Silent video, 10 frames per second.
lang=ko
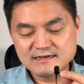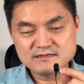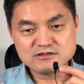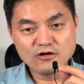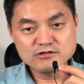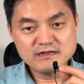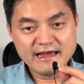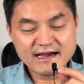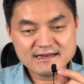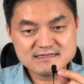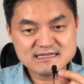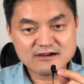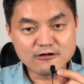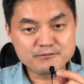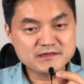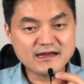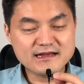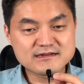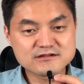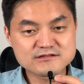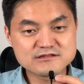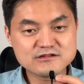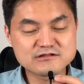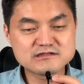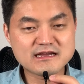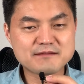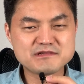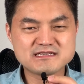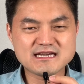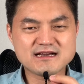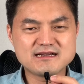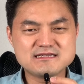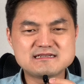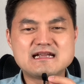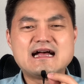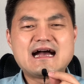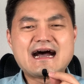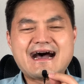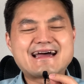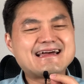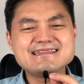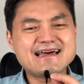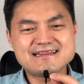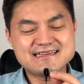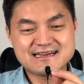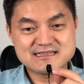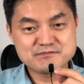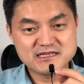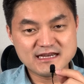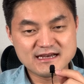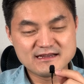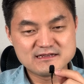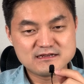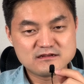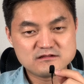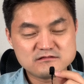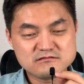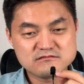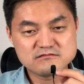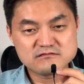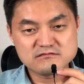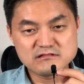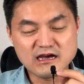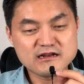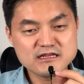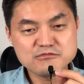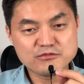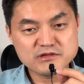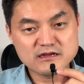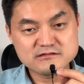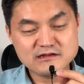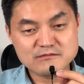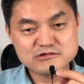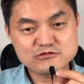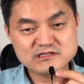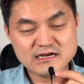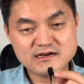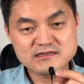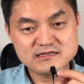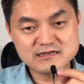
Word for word: 선을 행하는 자가 없다라는 것은요 그 사람들이 착한 일을 안 한다는 게 아닙니다. 음, 하나님이 없다는 사람들도 착한 일을